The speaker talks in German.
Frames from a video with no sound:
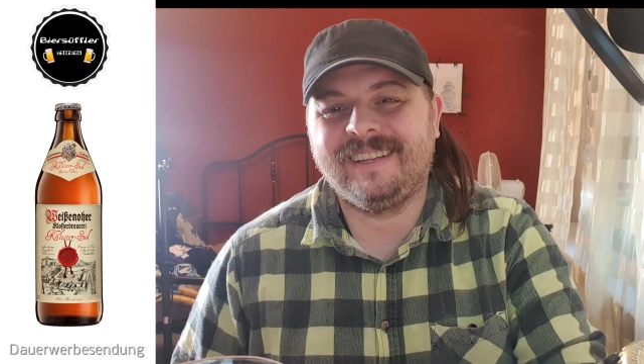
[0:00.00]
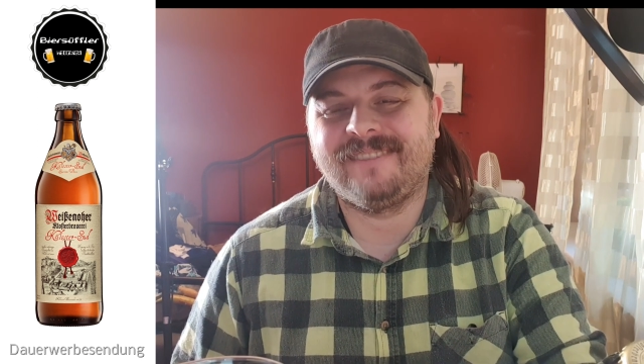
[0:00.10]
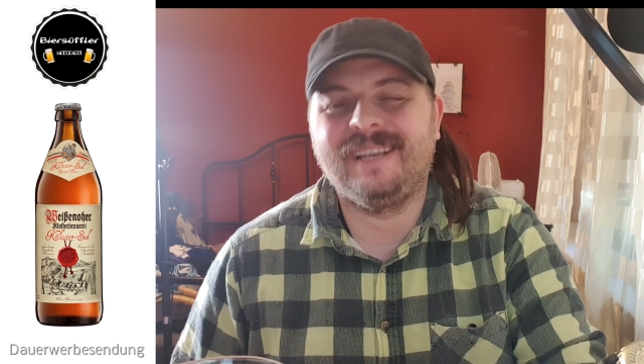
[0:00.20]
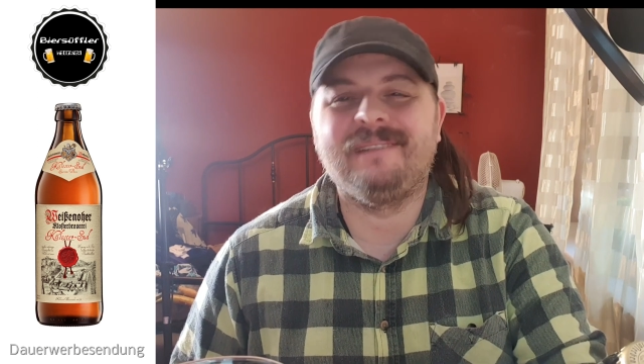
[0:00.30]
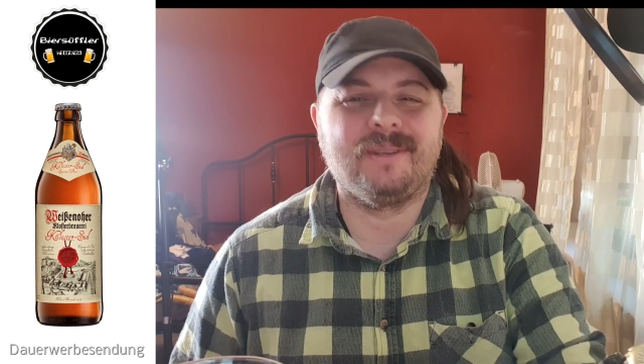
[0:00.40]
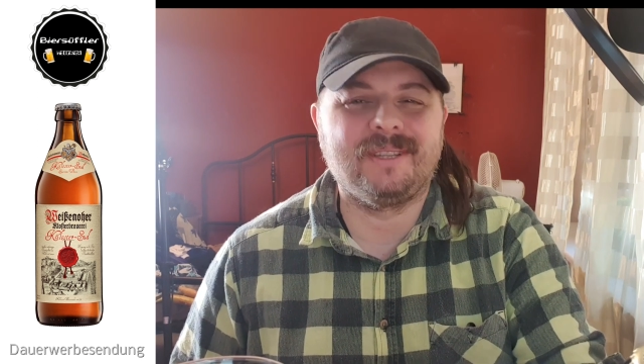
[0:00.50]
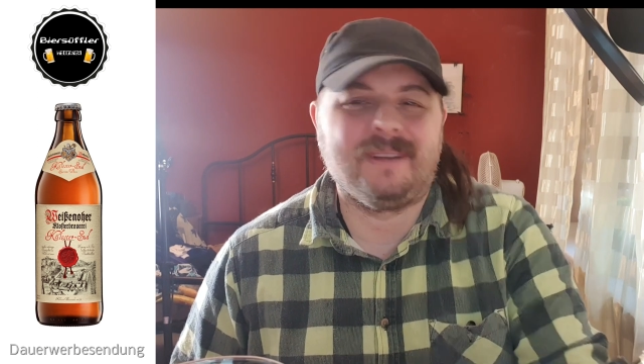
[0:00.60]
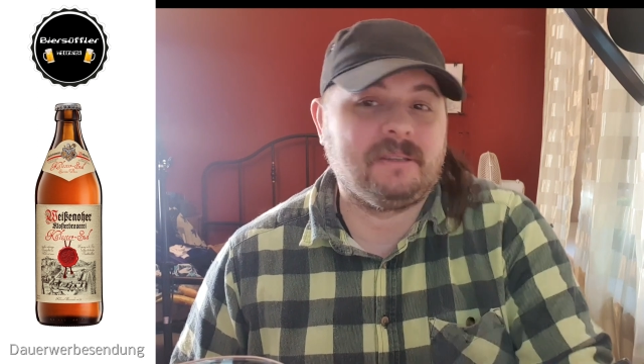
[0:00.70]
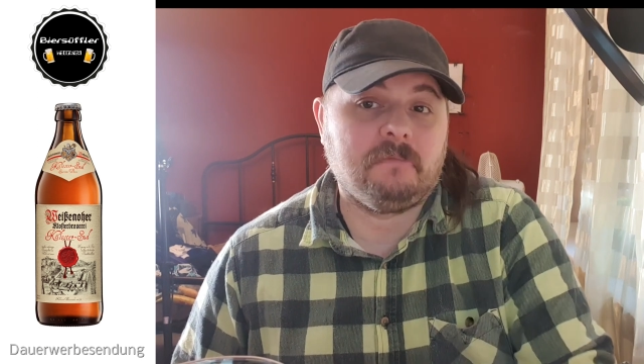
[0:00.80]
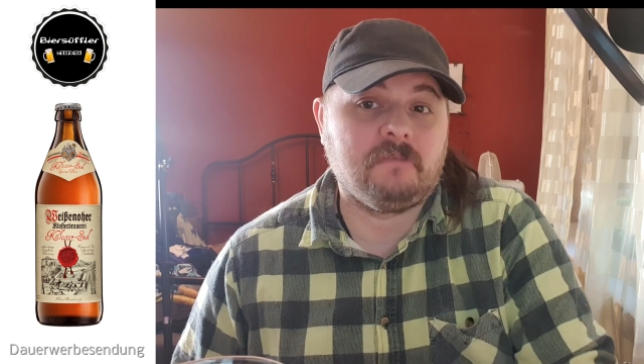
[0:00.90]
deswegen müssen
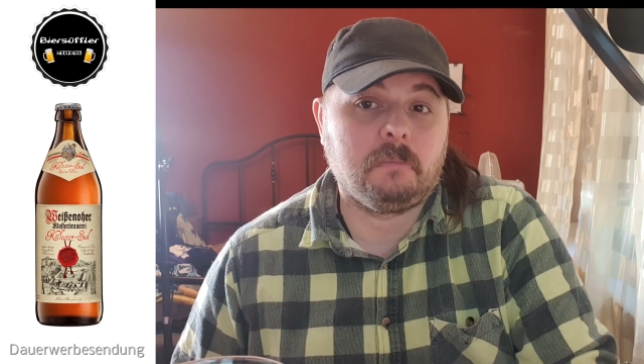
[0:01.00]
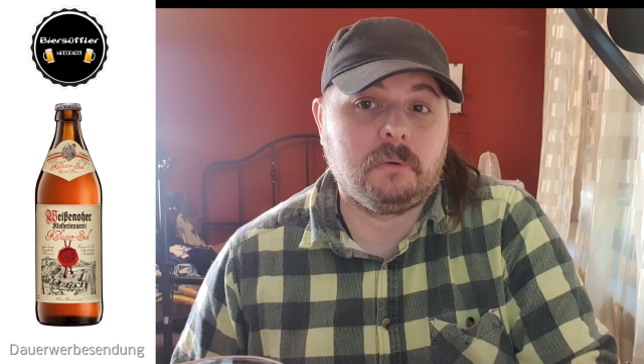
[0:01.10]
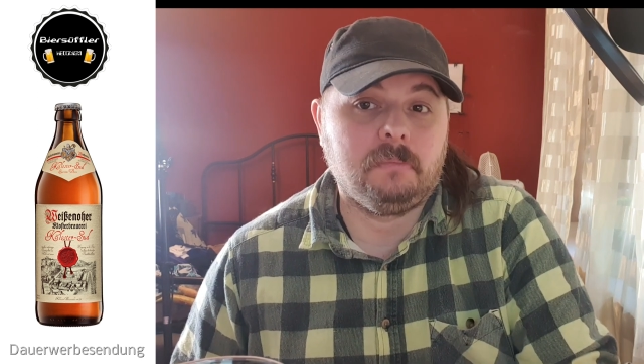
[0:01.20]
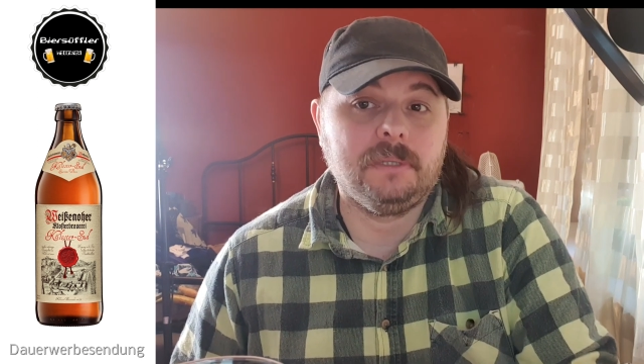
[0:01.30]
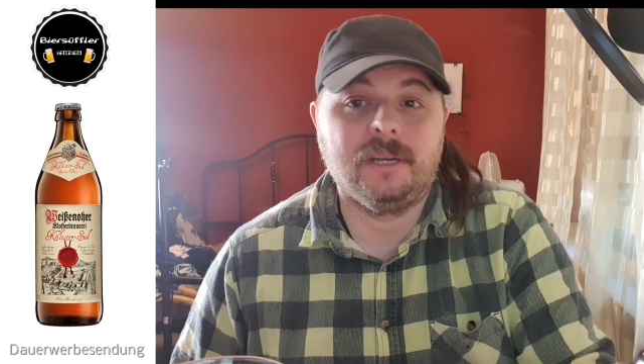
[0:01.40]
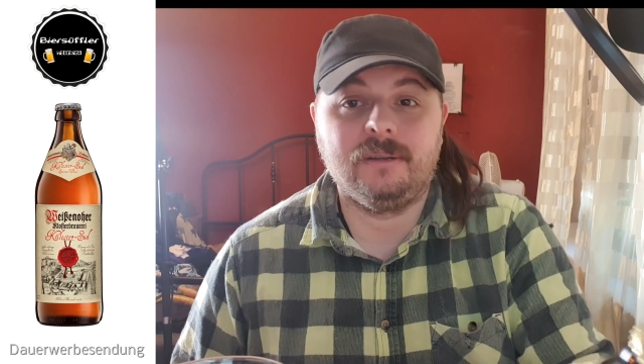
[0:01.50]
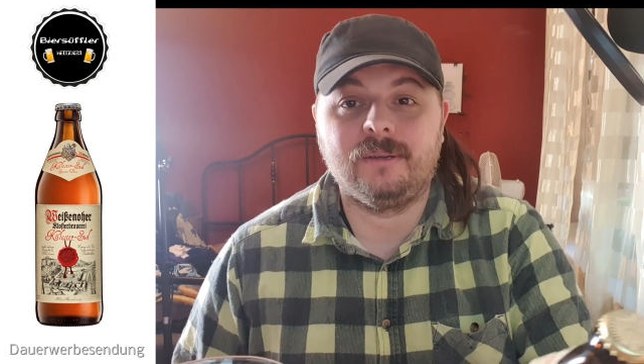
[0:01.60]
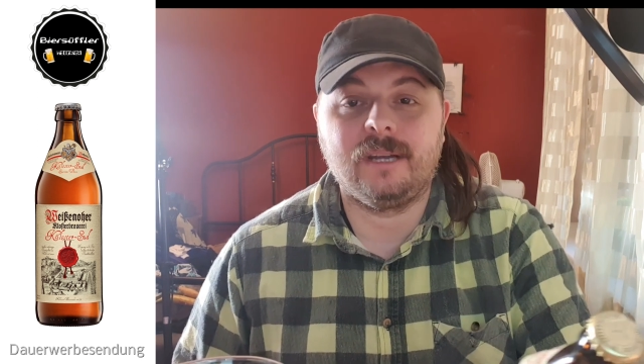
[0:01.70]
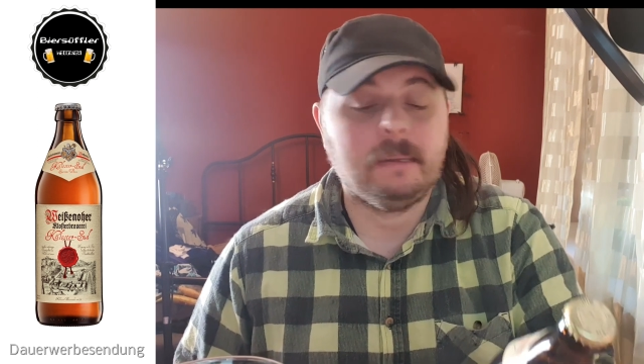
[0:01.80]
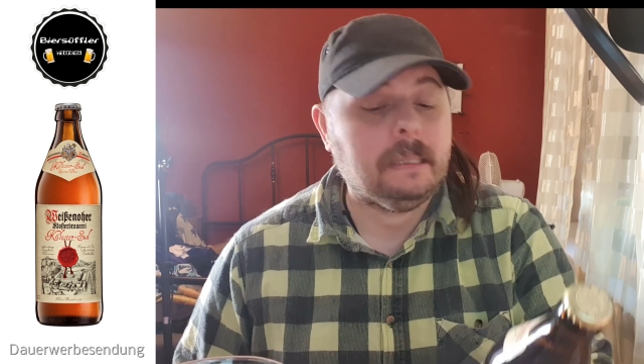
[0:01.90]
wir es einfach probieren,
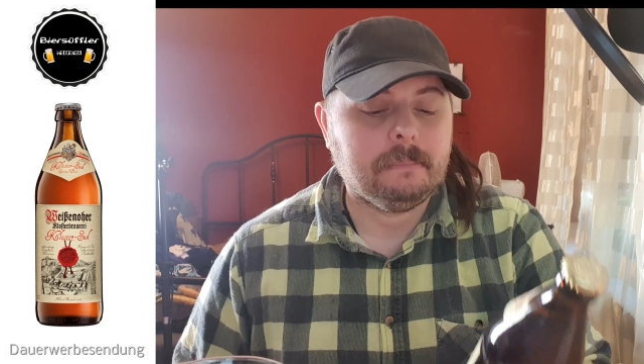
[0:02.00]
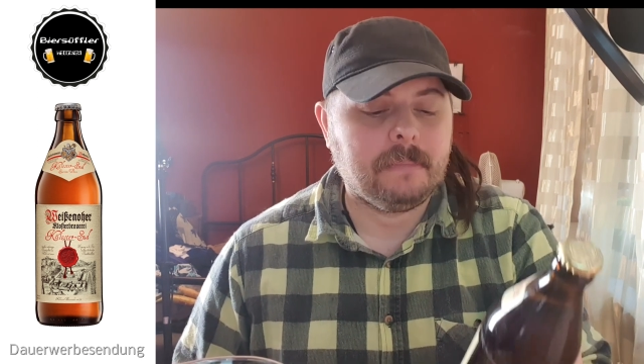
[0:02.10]
oder?